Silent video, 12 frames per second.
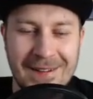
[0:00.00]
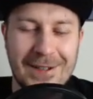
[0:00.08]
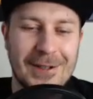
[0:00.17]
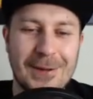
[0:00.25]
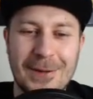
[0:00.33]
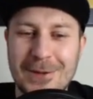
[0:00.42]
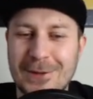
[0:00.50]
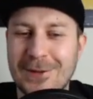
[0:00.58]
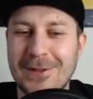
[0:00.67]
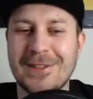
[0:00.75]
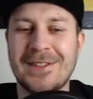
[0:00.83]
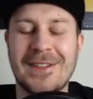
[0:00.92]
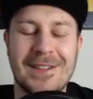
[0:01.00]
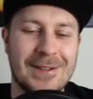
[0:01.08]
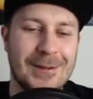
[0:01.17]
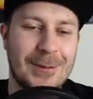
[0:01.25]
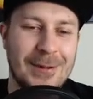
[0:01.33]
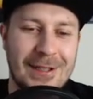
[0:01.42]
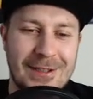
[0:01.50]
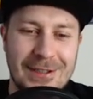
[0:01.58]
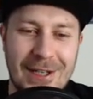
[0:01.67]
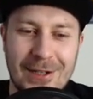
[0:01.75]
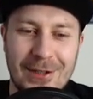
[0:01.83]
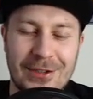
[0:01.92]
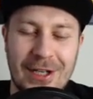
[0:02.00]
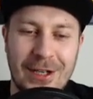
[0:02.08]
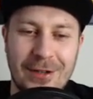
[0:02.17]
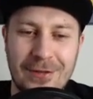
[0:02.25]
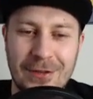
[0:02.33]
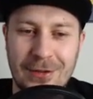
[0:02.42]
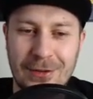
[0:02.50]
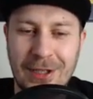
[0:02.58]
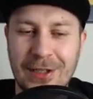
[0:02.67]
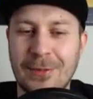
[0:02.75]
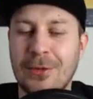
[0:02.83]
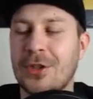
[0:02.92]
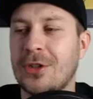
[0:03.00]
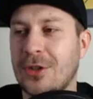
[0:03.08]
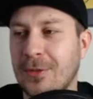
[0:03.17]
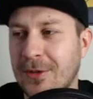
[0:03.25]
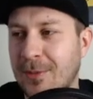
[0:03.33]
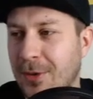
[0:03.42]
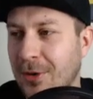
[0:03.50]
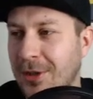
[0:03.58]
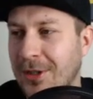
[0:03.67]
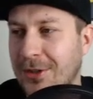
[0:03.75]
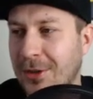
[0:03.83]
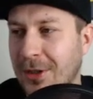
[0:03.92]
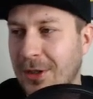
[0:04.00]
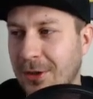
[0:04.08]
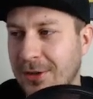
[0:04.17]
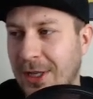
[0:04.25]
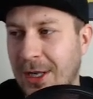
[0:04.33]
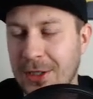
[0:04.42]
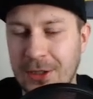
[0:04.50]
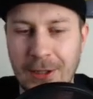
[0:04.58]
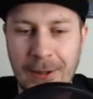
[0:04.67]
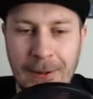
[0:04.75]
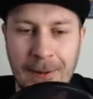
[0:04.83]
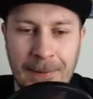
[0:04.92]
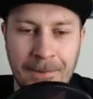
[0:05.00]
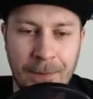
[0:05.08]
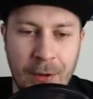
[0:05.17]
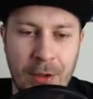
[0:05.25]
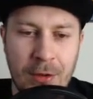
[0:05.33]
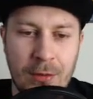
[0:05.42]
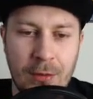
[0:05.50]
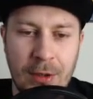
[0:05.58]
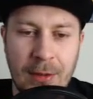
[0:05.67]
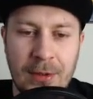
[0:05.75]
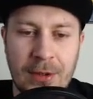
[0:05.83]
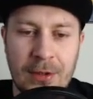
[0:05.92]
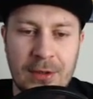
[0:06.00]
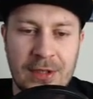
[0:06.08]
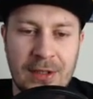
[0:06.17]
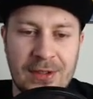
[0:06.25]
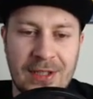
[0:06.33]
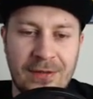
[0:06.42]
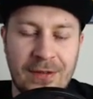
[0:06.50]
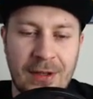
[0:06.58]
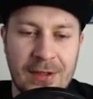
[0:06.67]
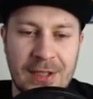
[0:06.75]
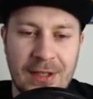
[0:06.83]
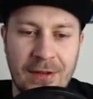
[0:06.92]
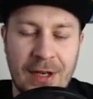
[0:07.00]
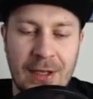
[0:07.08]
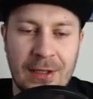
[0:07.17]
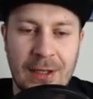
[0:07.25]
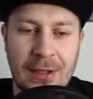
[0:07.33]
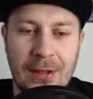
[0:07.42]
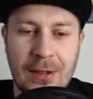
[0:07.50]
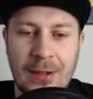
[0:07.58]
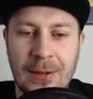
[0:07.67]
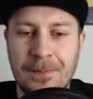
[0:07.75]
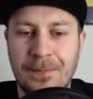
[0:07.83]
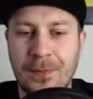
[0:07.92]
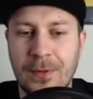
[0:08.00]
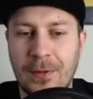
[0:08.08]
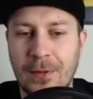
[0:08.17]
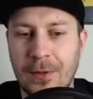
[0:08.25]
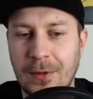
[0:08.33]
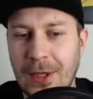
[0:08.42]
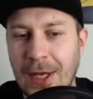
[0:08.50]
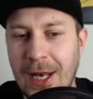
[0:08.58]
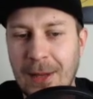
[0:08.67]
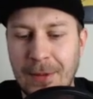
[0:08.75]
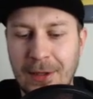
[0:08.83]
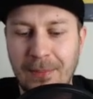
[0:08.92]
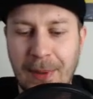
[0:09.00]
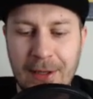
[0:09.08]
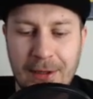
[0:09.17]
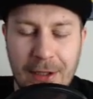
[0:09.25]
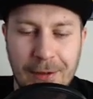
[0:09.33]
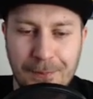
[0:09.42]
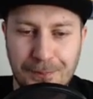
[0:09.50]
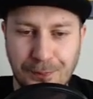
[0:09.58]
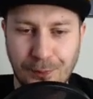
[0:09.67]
Tylko po prostu jest z dokumentacji Django wyciągnięte, możesz sobie spokojnie na stronie to znaleźć. No i tutaj będzie zawierany ten e, element pętli.